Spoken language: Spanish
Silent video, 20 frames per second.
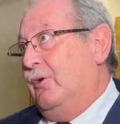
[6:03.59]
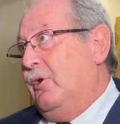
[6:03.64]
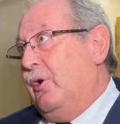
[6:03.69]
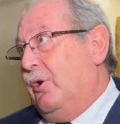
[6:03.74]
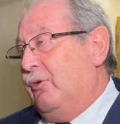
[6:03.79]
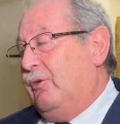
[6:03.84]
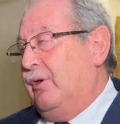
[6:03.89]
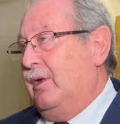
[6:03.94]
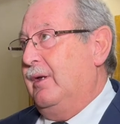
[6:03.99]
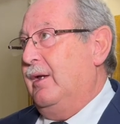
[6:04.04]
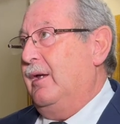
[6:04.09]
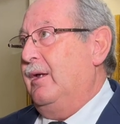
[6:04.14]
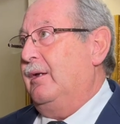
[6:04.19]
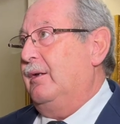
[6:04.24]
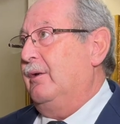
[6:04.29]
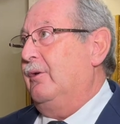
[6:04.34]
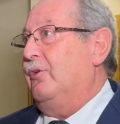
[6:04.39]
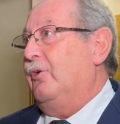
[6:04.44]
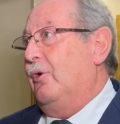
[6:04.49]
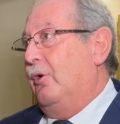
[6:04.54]
No lo sé. ¿eh?
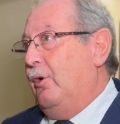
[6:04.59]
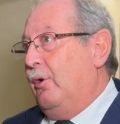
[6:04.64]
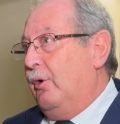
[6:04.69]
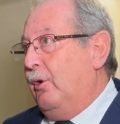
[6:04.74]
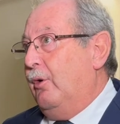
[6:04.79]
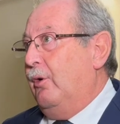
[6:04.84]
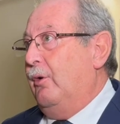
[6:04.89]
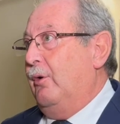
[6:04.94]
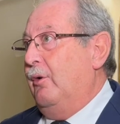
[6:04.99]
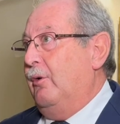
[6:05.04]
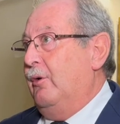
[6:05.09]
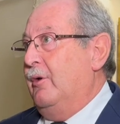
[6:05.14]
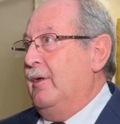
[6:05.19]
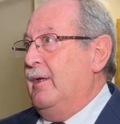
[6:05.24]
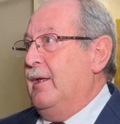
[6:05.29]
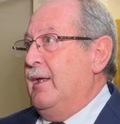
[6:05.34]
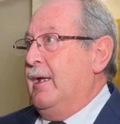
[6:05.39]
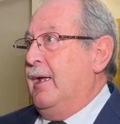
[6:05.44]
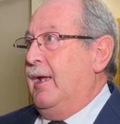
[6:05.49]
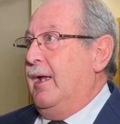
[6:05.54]
Yo
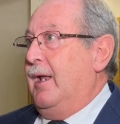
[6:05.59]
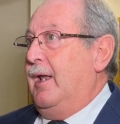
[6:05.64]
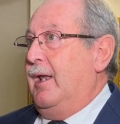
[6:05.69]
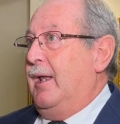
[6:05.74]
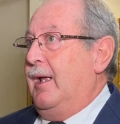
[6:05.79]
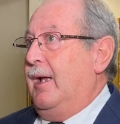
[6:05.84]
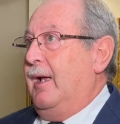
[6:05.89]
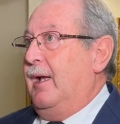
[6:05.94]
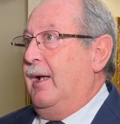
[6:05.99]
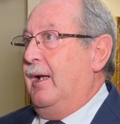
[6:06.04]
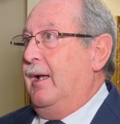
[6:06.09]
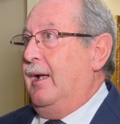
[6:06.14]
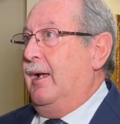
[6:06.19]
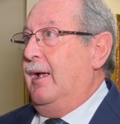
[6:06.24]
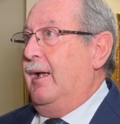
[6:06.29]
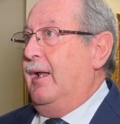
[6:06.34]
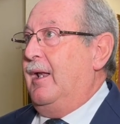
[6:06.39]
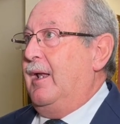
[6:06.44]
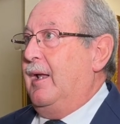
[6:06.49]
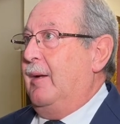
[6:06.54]
en
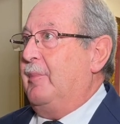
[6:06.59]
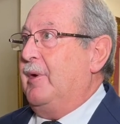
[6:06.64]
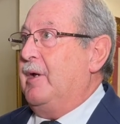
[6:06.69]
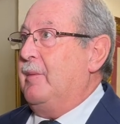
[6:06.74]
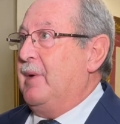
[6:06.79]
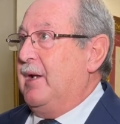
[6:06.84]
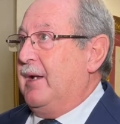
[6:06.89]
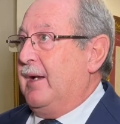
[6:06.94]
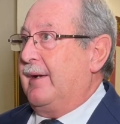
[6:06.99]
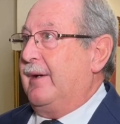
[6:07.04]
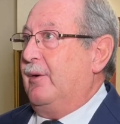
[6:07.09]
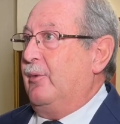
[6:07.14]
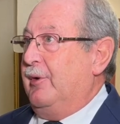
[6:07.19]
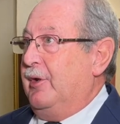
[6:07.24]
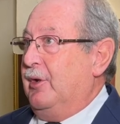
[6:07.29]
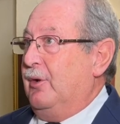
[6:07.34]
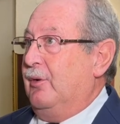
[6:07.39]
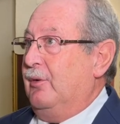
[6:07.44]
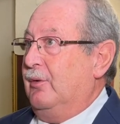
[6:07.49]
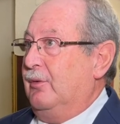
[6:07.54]
la, primera
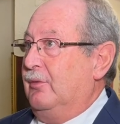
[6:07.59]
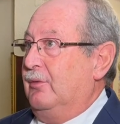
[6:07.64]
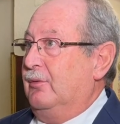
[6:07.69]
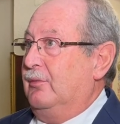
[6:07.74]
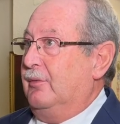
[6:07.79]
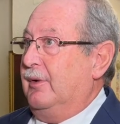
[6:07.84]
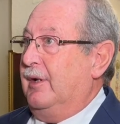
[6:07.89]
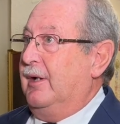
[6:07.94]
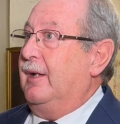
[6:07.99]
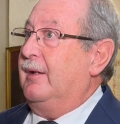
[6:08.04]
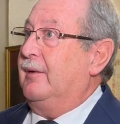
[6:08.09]
reunión,